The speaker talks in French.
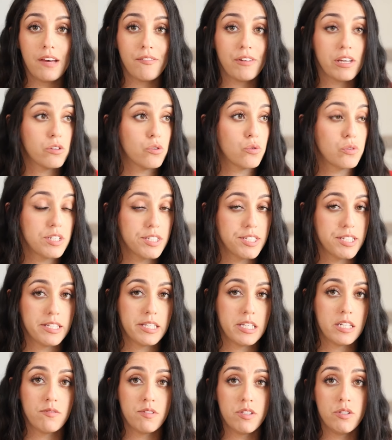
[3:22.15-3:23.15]
avec ton
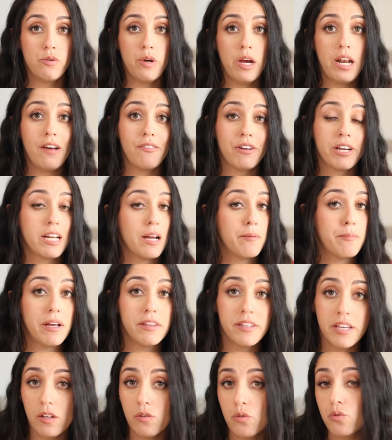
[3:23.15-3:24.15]
esthétique visuelle, avec la
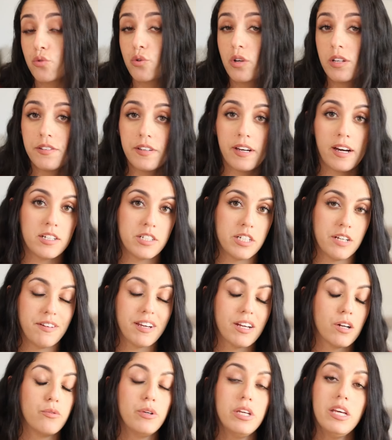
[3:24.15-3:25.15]
manière dont tu interagis
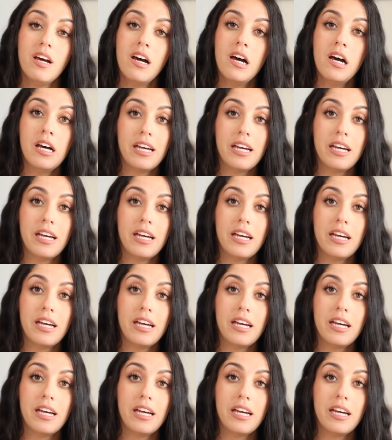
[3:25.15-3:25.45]
avec lui.